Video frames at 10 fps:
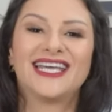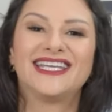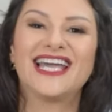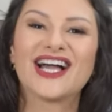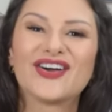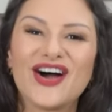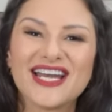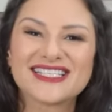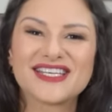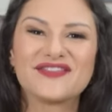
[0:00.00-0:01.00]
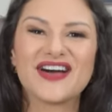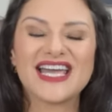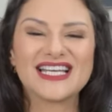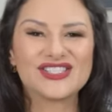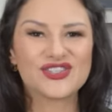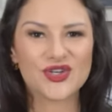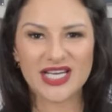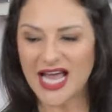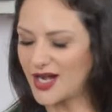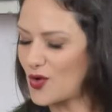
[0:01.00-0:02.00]
E agora você vai
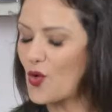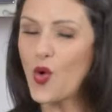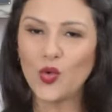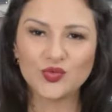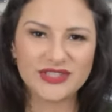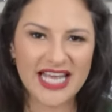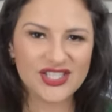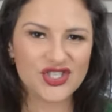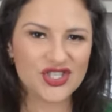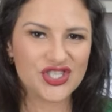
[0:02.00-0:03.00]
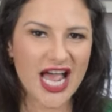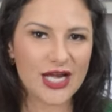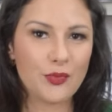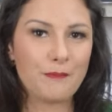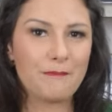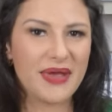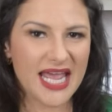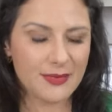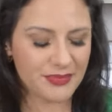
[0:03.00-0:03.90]
adicionar um dente de alho bem